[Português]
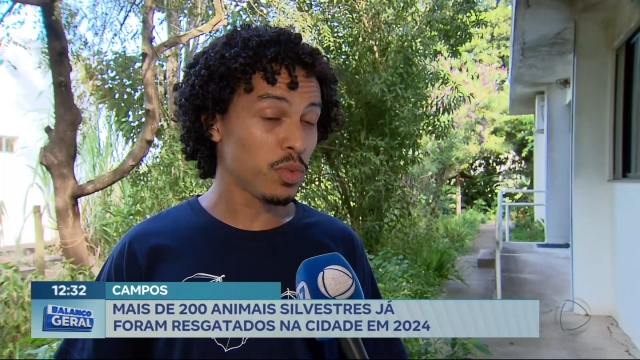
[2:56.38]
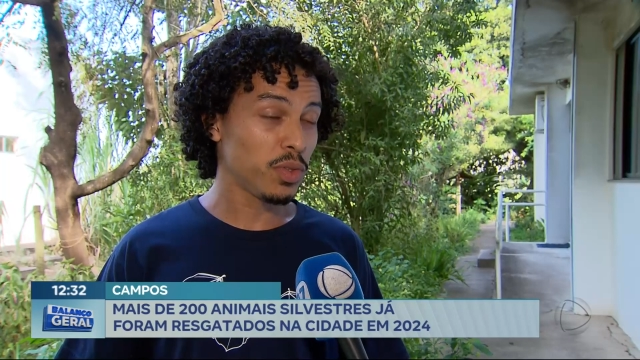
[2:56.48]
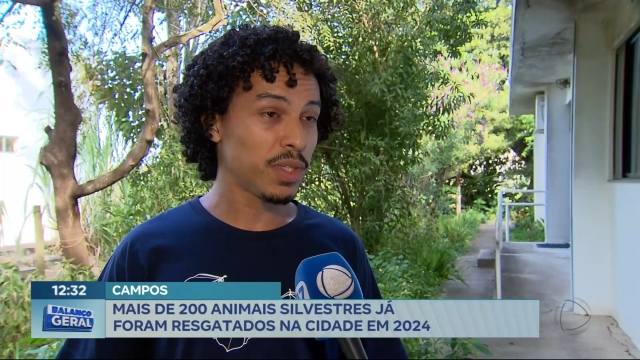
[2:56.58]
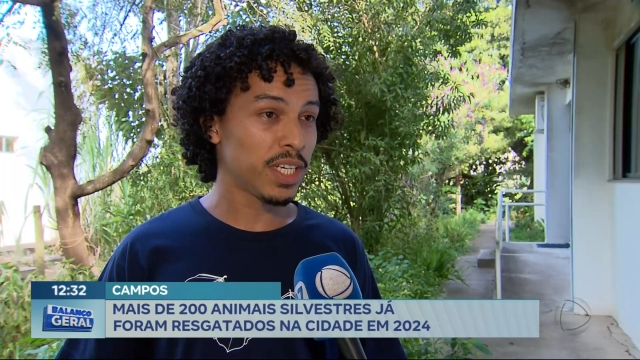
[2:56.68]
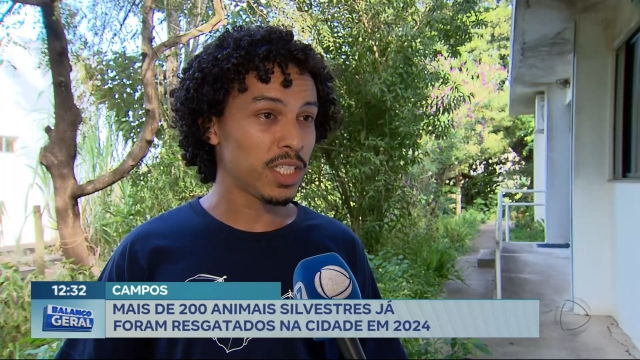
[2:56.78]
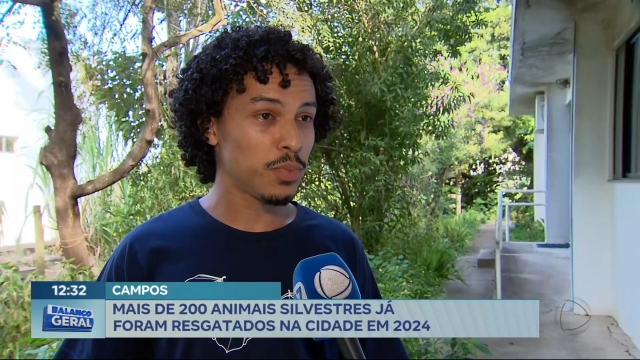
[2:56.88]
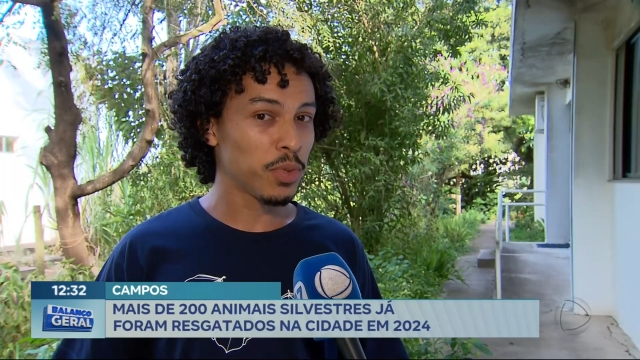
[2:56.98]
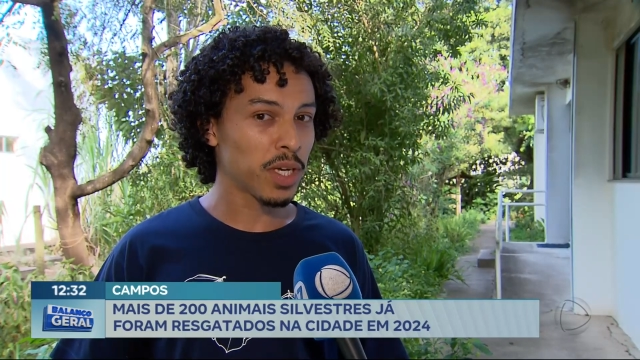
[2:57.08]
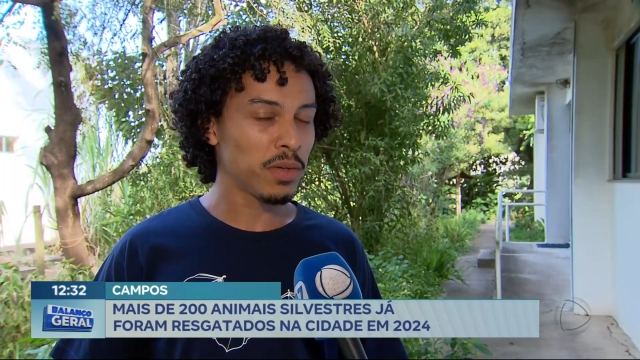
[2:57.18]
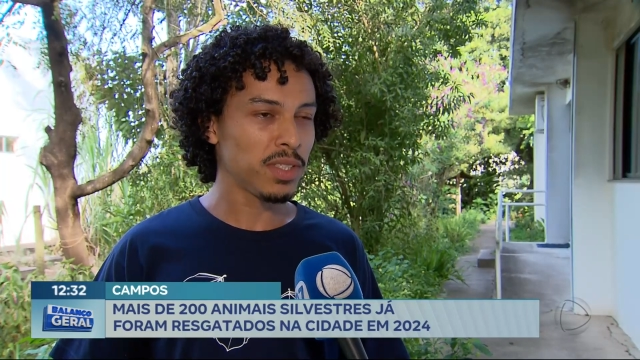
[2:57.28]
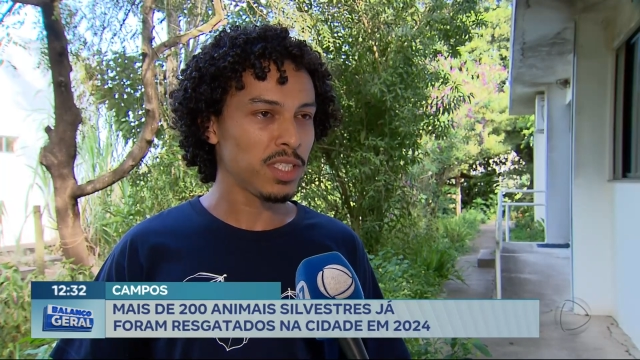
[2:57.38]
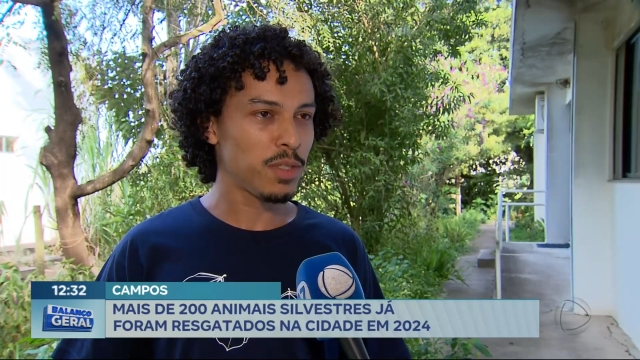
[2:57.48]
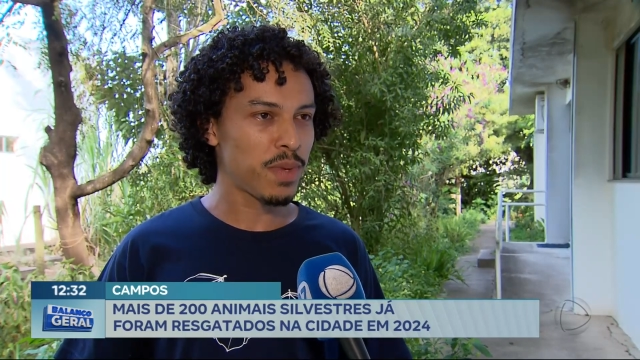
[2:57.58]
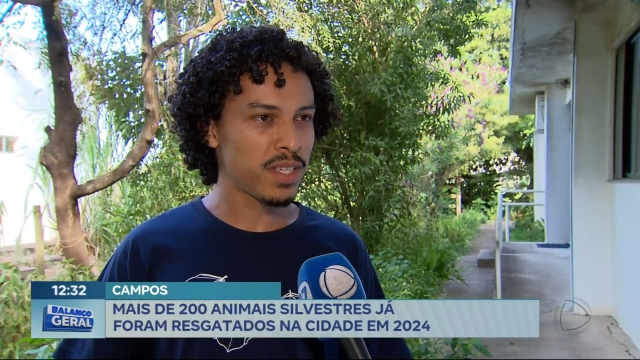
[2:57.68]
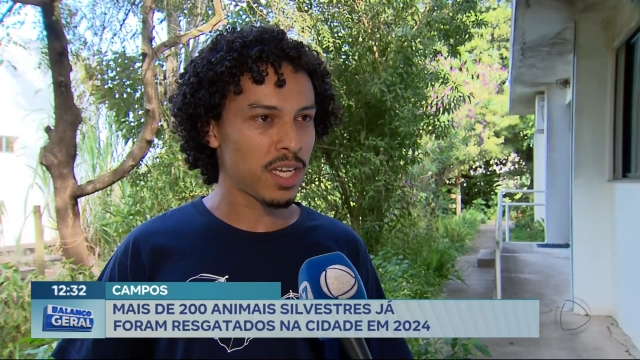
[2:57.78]
muito grande, porque quando a
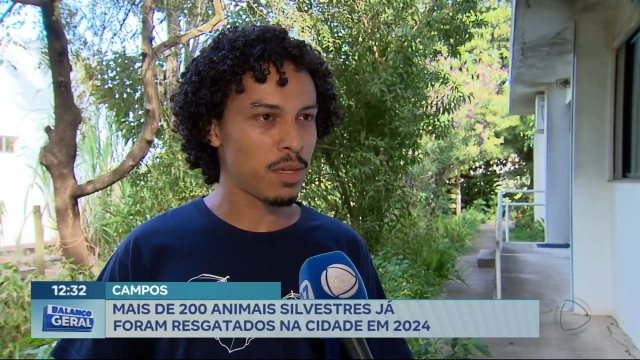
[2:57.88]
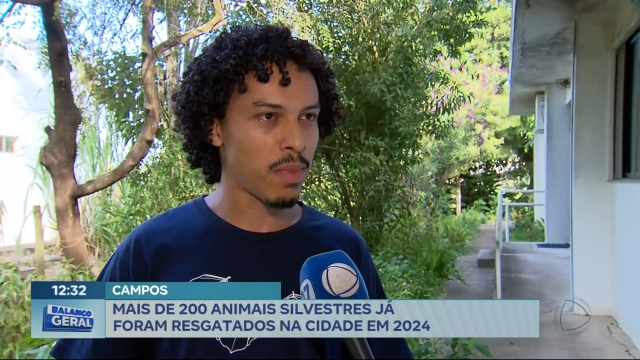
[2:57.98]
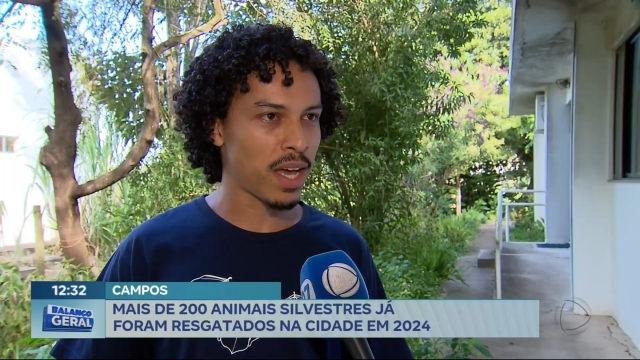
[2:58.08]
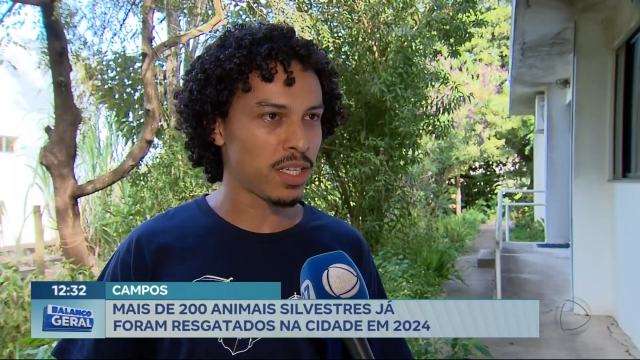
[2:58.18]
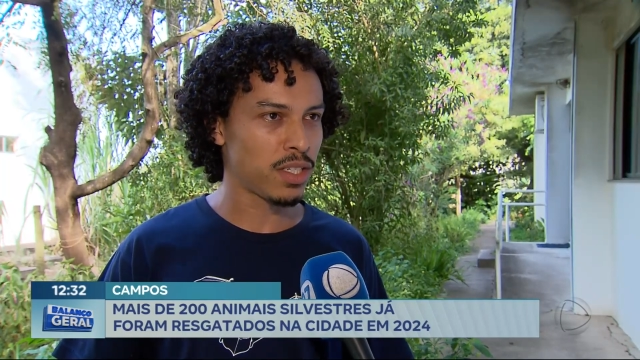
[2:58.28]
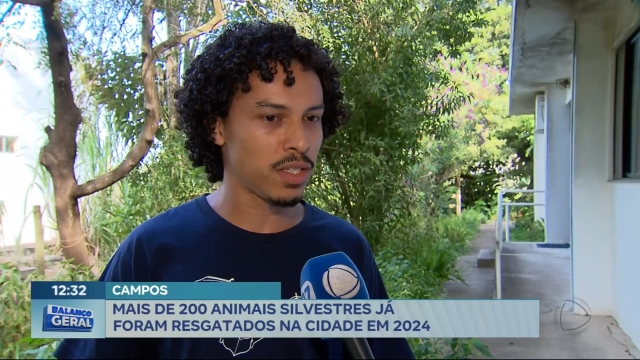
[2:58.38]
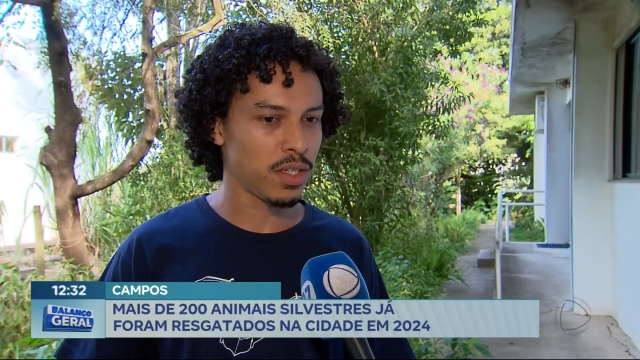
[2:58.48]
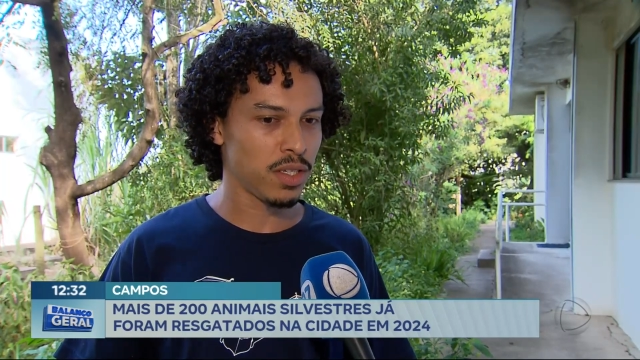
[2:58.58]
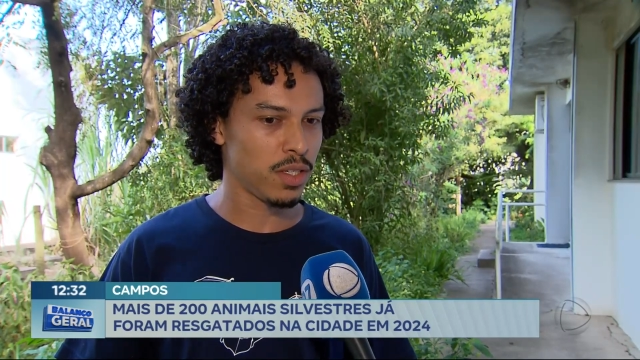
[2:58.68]
gente pensa em animais